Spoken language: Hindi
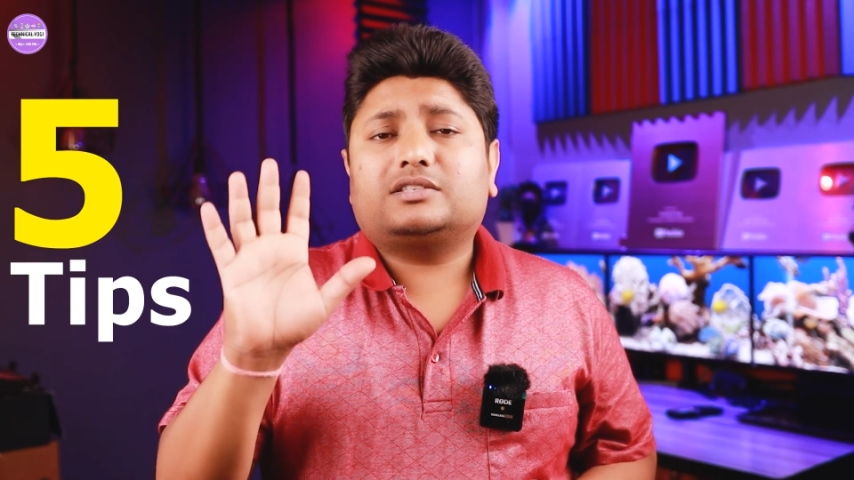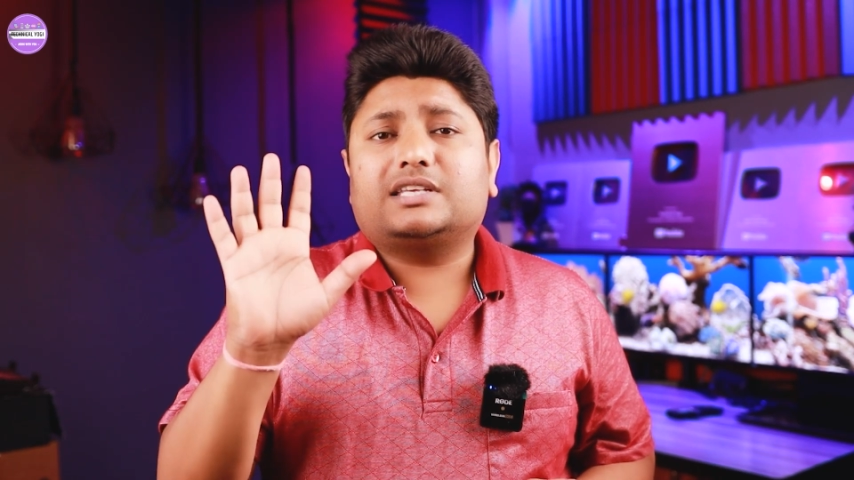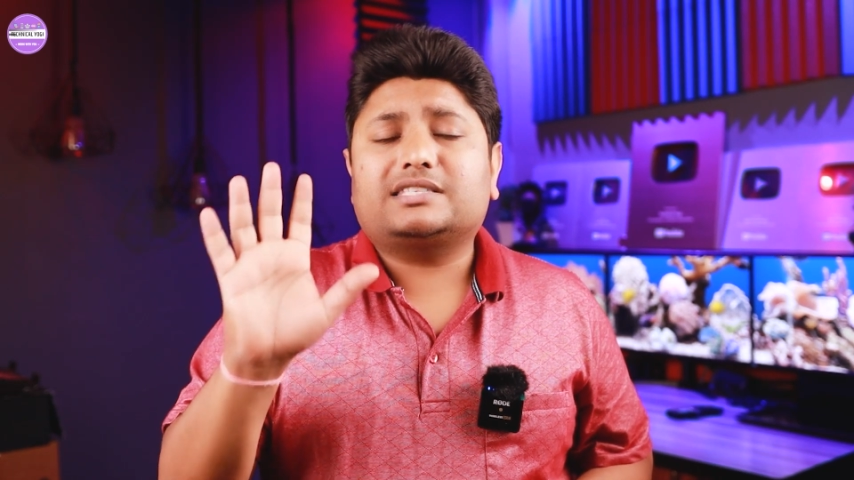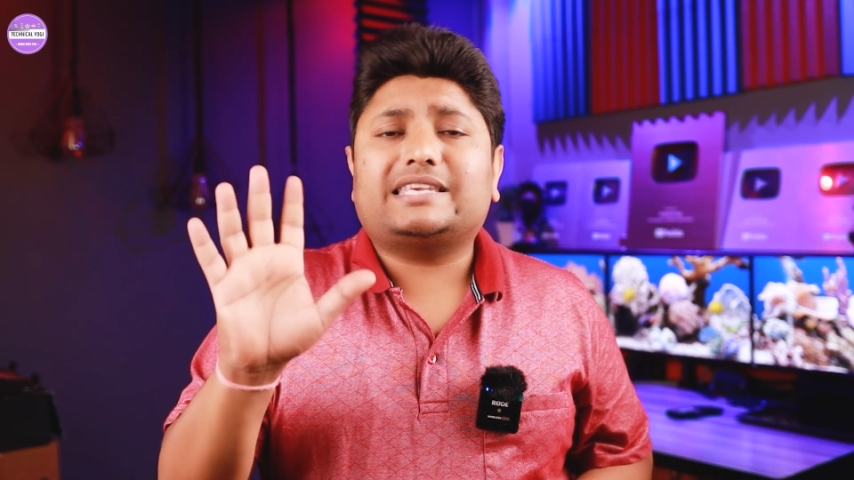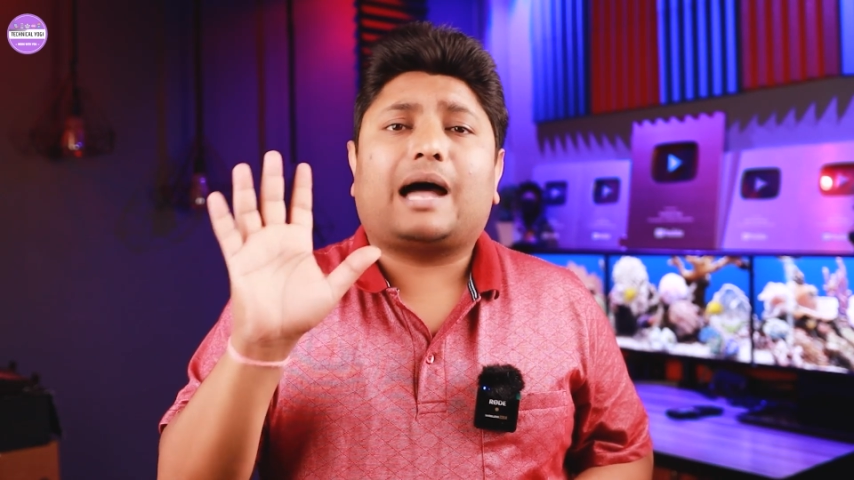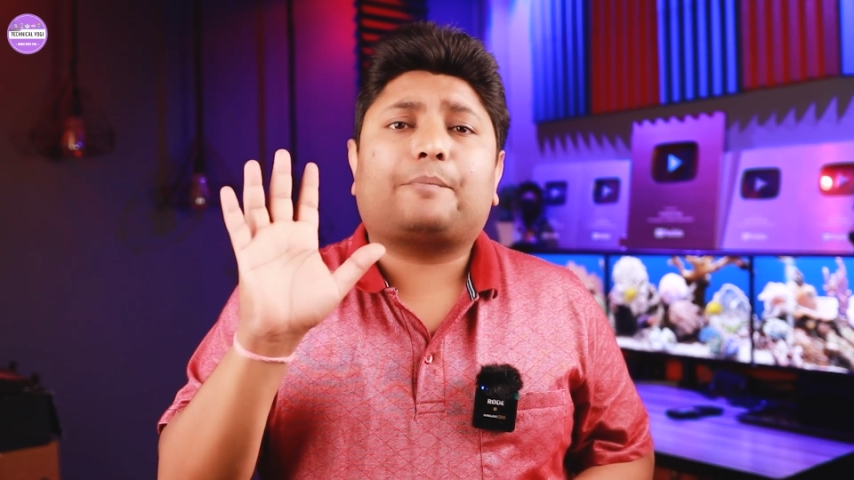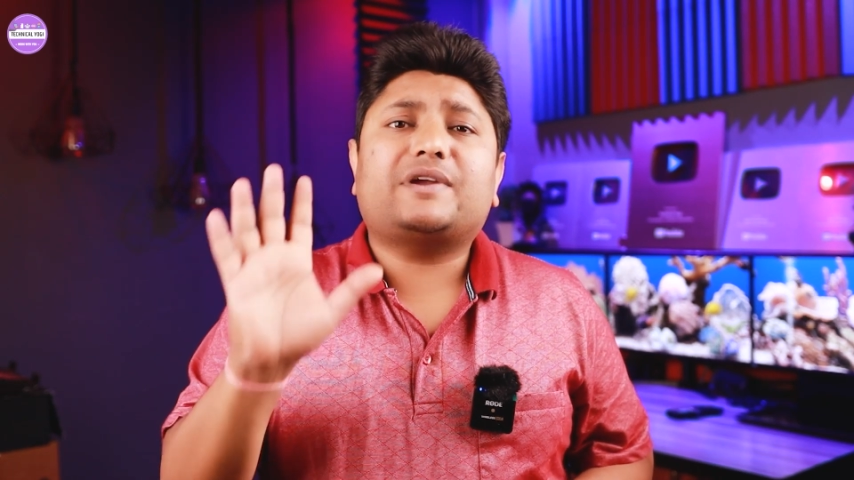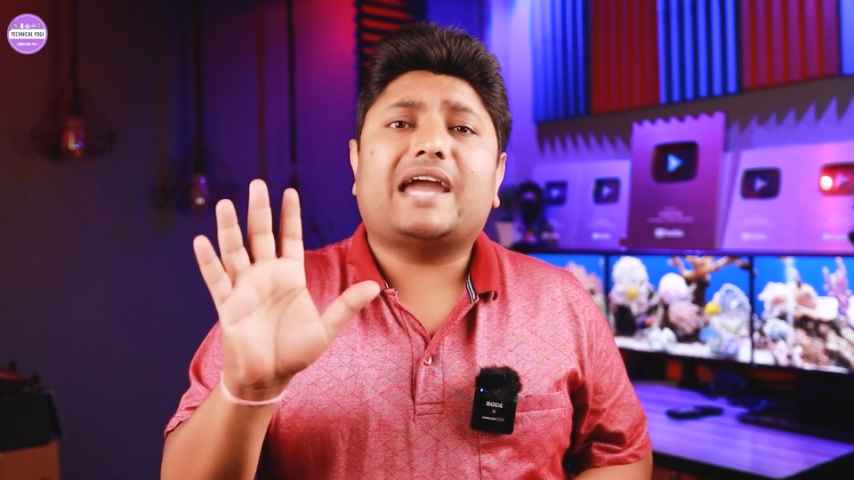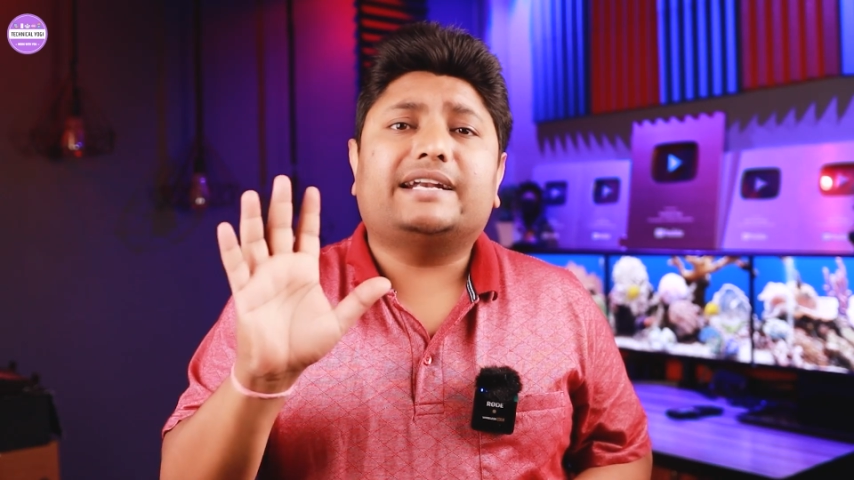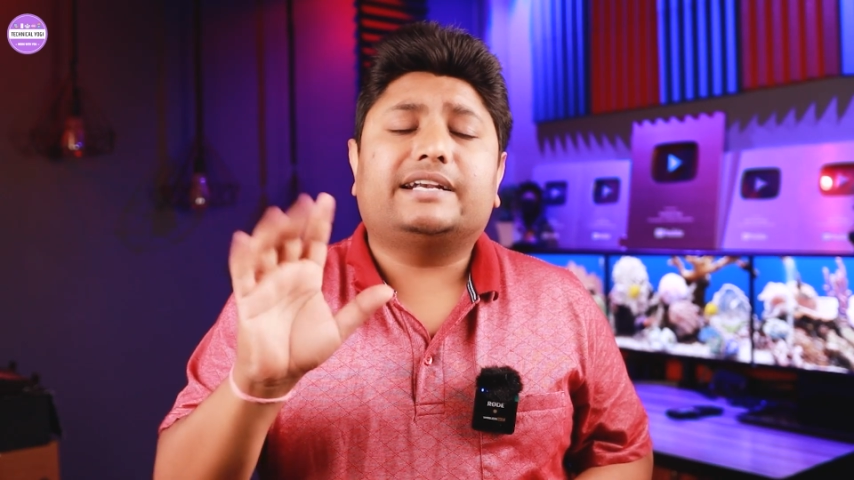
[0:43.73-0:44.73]
जिनसे
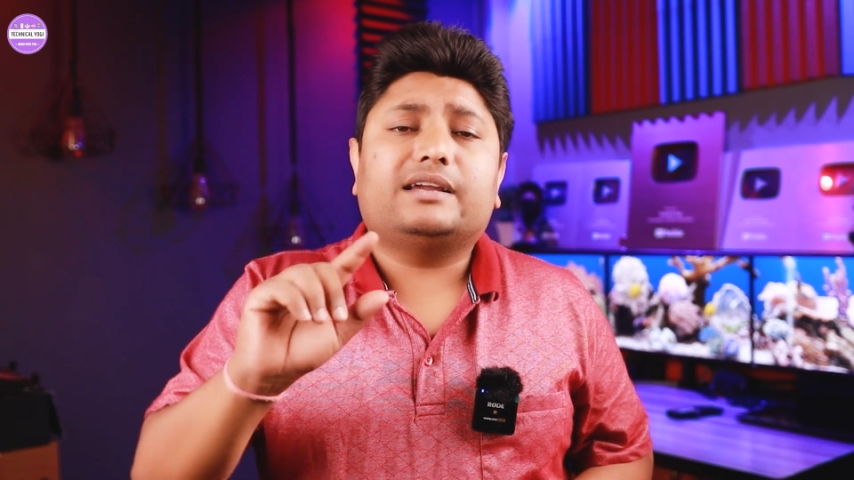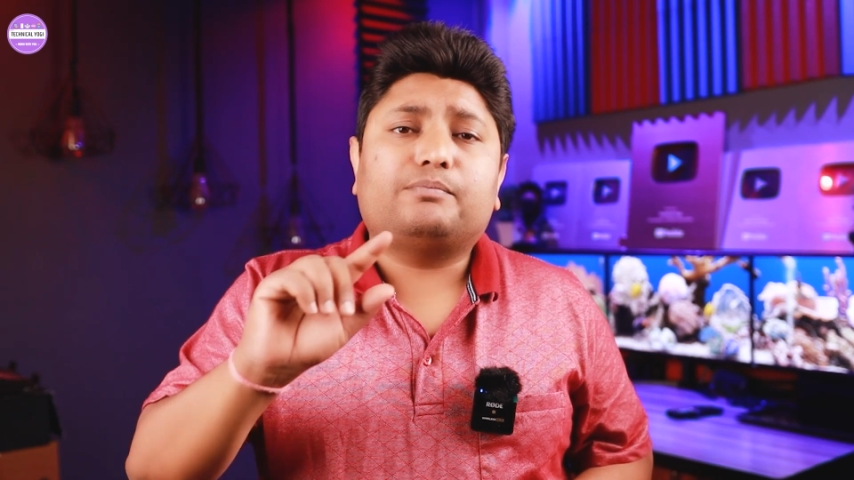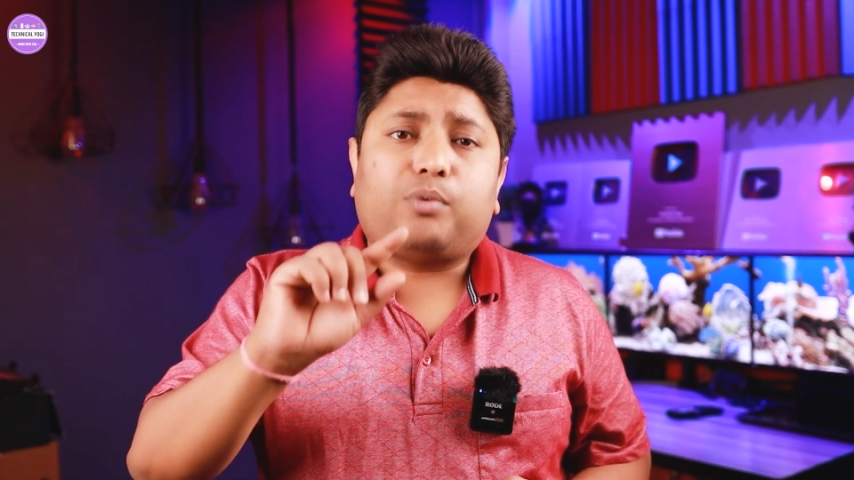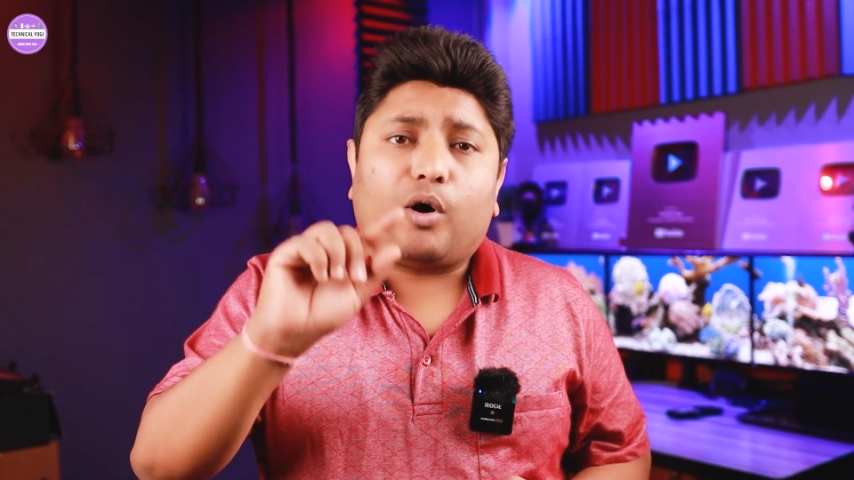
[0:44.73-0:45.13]
आपकी एडिटिंग